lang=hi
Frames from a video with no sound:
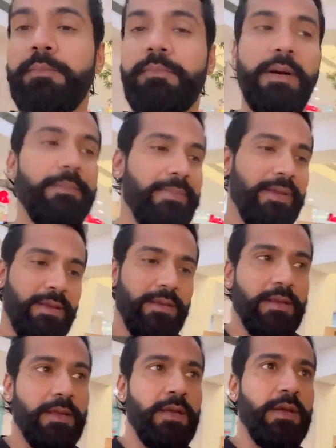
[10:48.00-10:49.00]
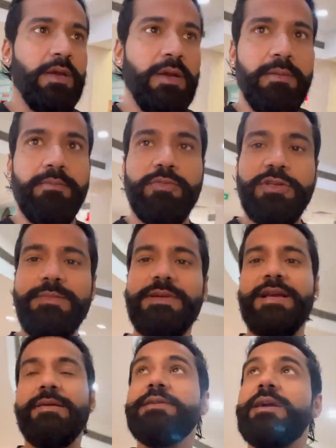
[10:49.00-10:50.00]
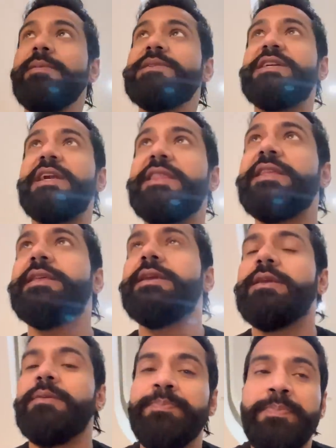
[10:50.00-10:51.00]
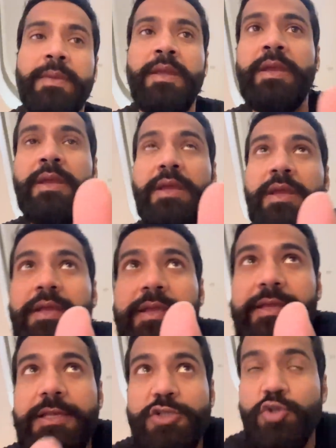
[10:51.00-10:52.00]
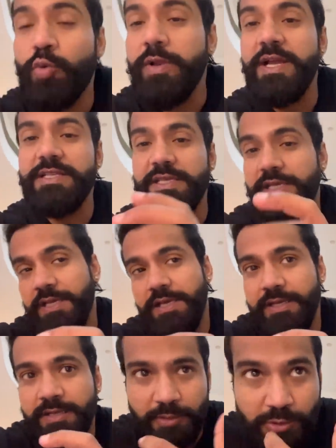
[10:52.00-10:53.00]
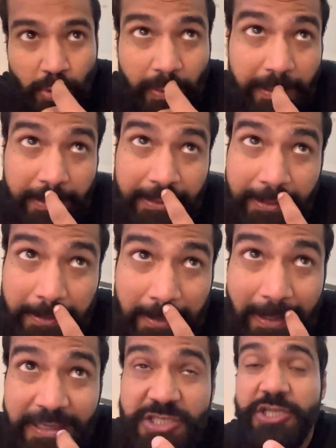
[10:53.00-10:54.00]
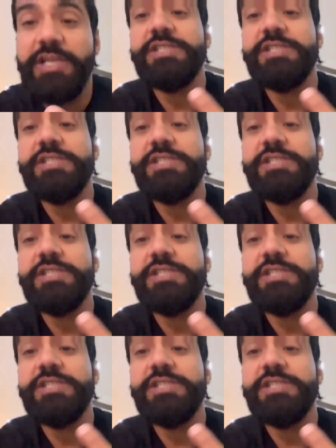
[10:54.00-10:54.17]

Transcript: मम्मी मुझे मजाक मजाक में छेड़ दी थी कि चूड़ियाँ चाहिए सोने की या चेन